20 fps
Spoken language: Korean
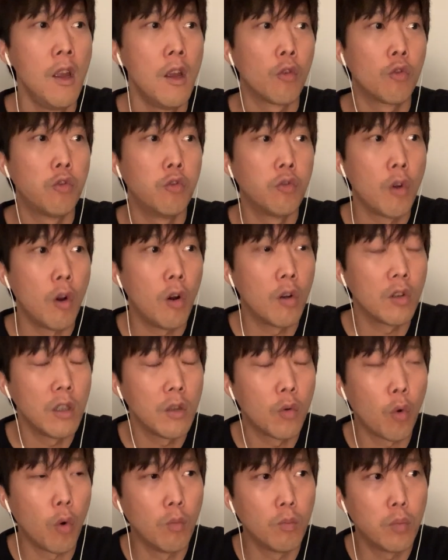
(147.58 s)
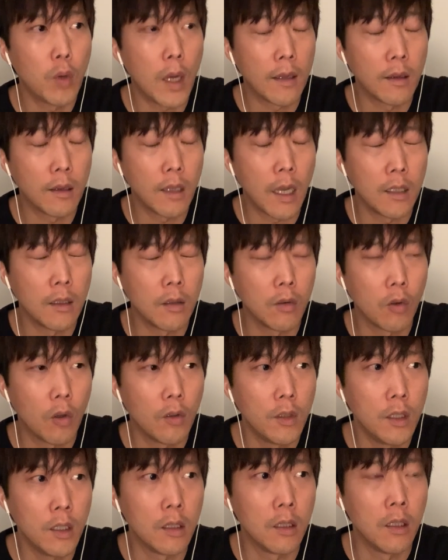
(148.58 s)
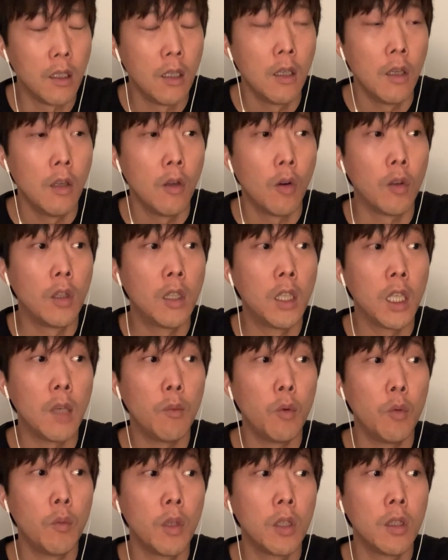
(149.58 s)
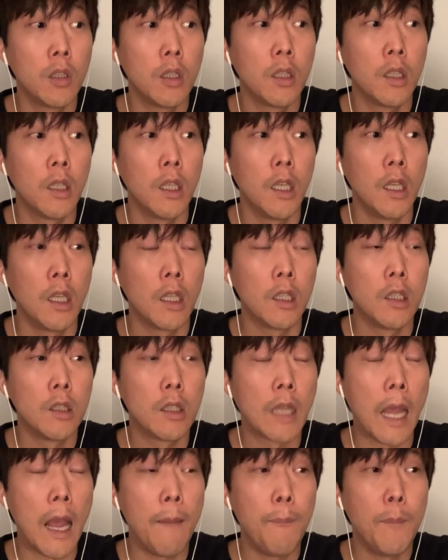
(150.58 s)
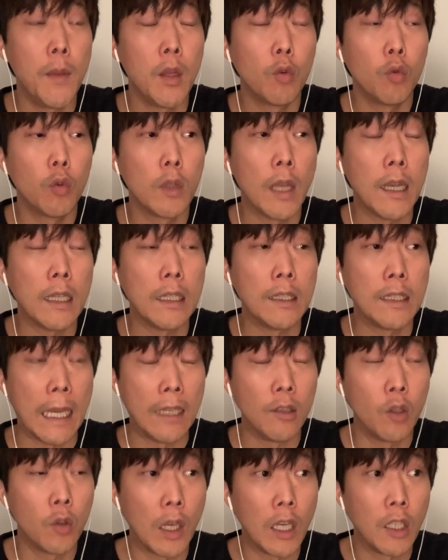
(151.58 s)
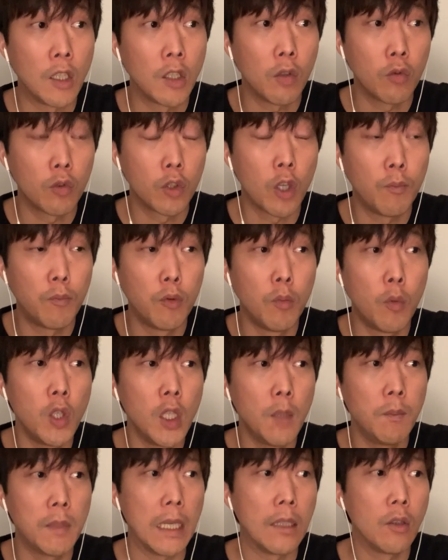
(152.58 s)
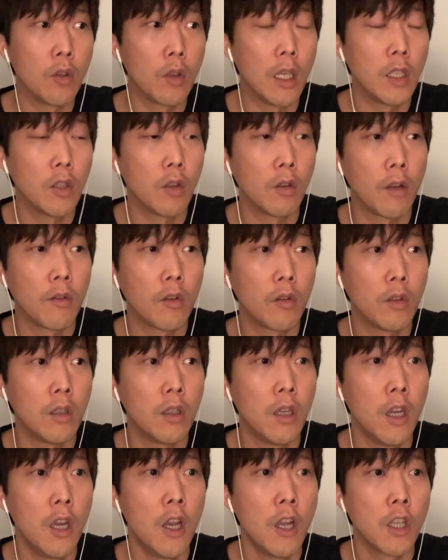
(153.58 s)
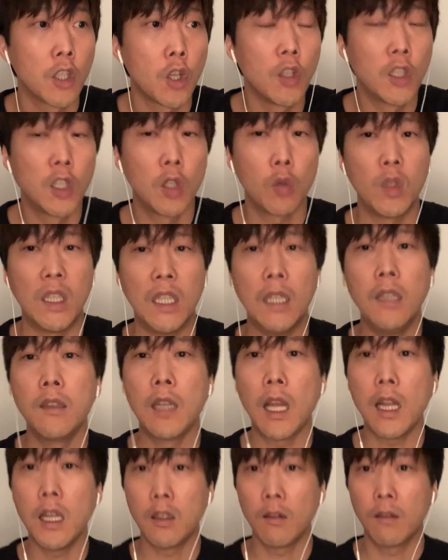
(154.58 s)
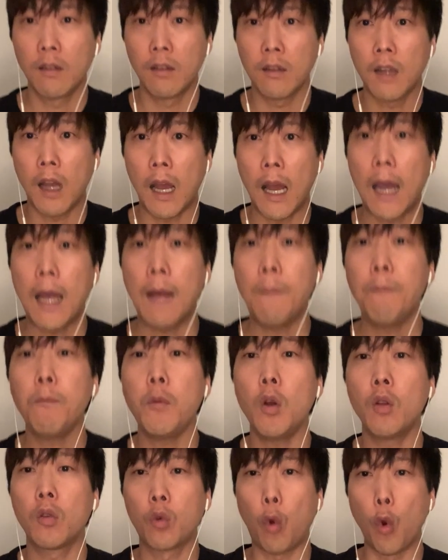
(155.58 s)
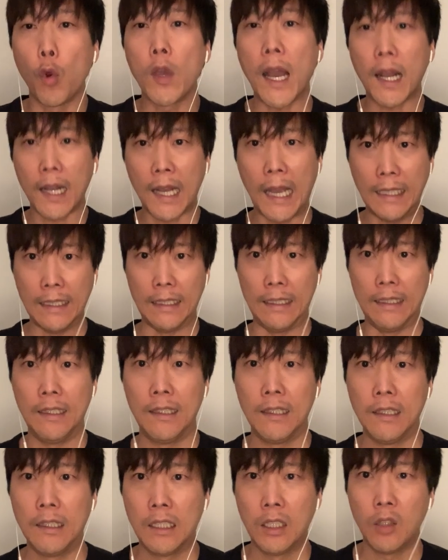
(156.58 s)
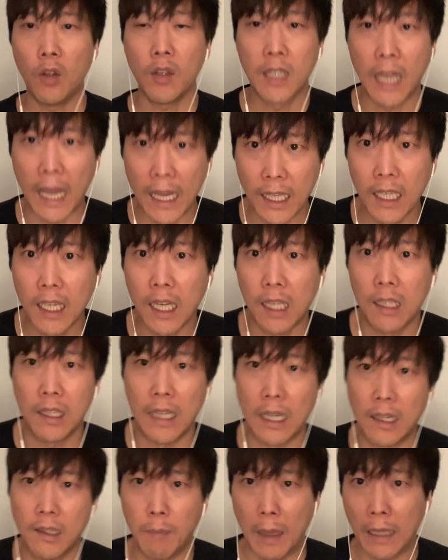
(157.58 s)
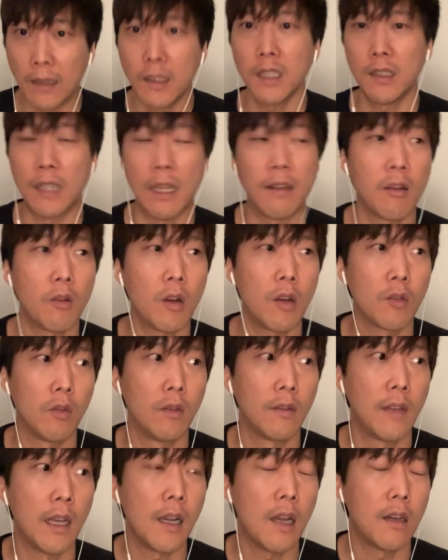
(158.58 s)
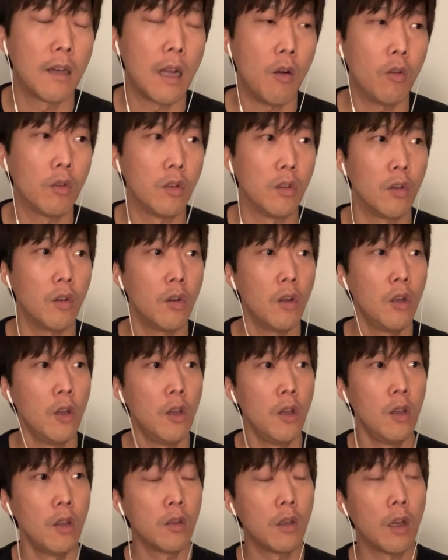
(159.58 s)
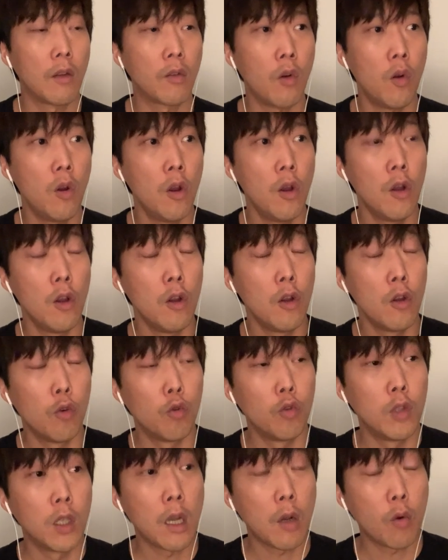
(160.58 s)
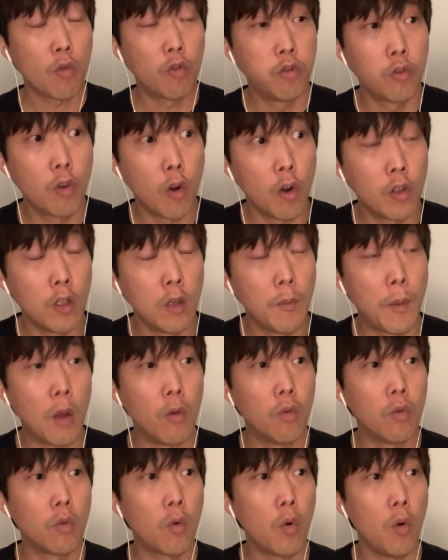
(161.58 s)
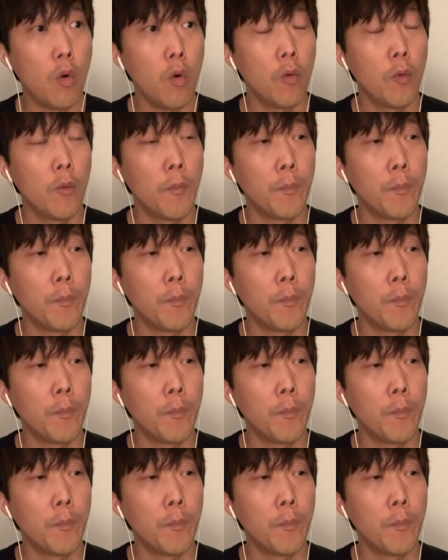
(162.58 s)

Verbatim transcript: 국어를 공부한다는 거는 어떻게 보면은 그 대한민국의 그 제너레이션, 저희 부모님 제너레이션에서는 전체적으로 인텔리전스가 한 번 도약하는 그런 계기가 반드시 됐을 거라고 저는 생각을 하거든요. 그래서 우리가 국어를 배우고